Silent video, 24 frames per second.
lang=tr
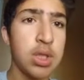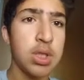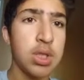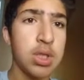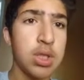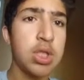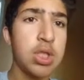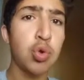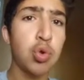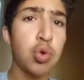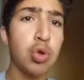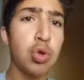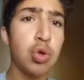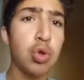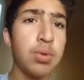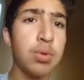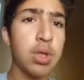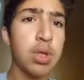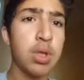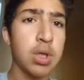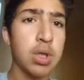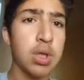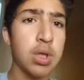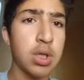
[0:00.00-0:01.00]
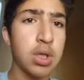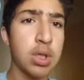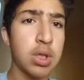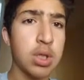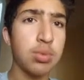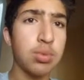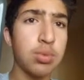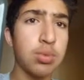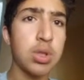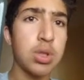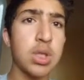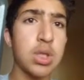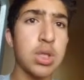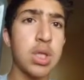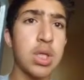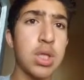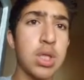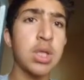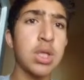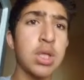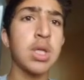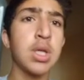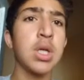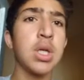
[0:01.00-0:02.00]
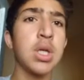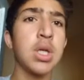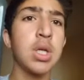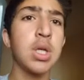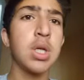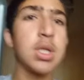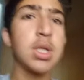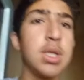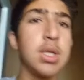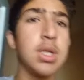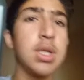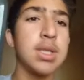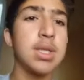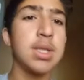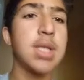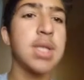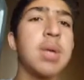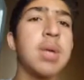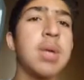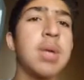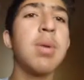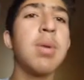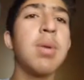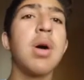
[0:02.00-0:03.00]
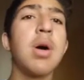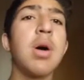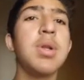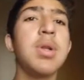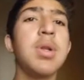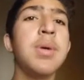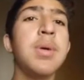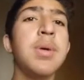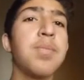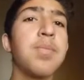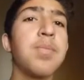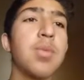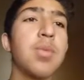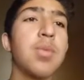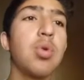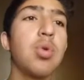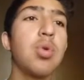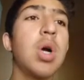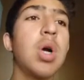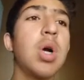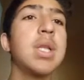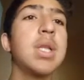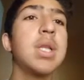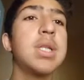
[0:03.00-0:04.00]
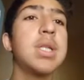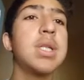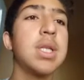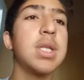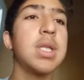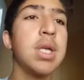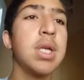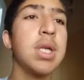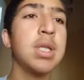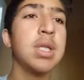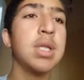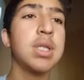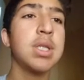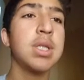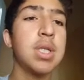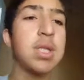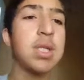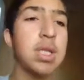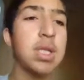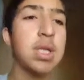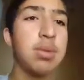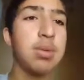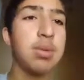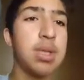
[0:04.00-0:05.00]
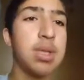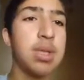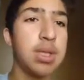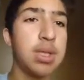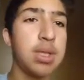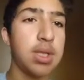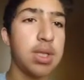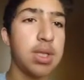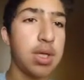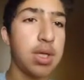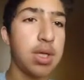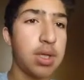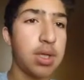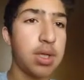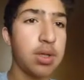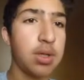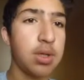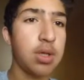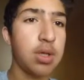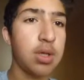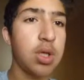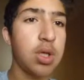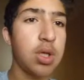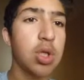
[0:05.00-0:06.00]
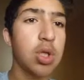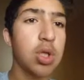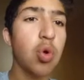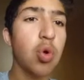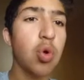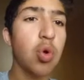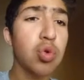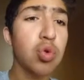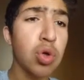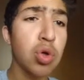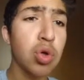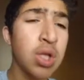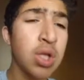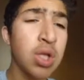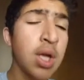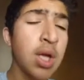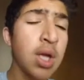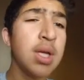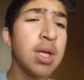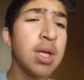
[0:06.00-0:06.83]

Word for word: iç kulübünde arkadaşlar bunu seçerek e, sarı maviyle yukarıdaki şeyden kazanabilirsiniz yani. Doktorda